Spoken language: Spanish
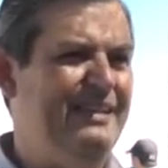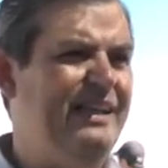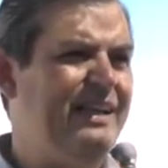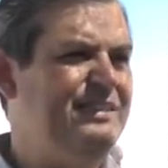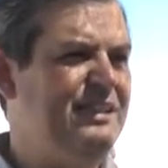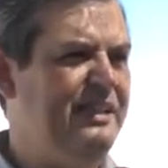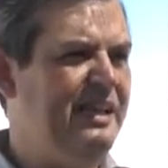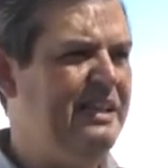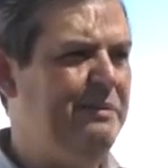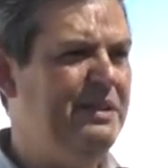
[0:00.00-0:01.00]
de
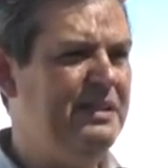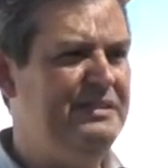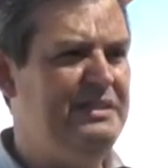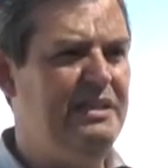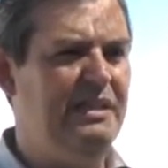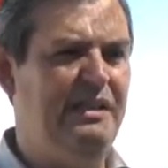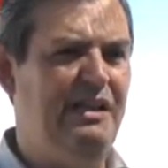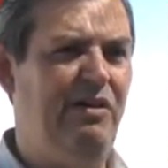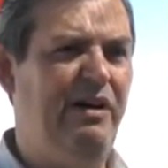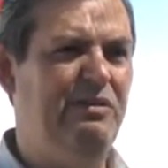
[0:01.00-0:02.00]
resaltar también recién
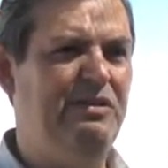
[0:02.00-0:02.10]
dialogaba con